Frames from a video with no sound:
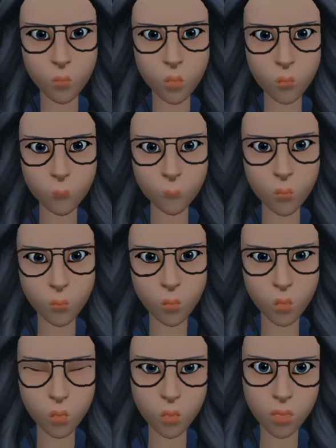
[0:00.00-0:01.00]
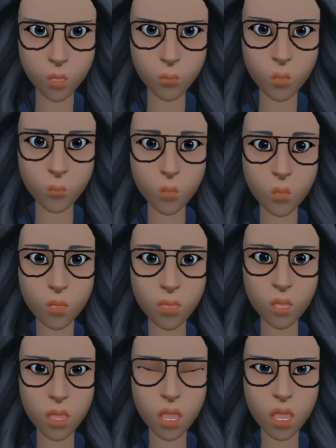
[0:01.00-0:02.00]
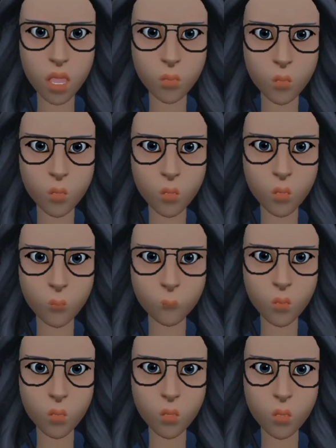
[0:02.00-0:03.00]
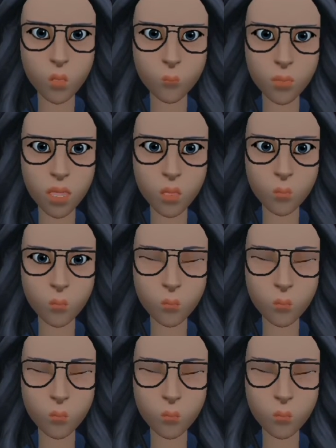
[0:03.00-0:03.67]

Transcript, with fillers: فرد الطائر بفخر أيضا منزلي هناك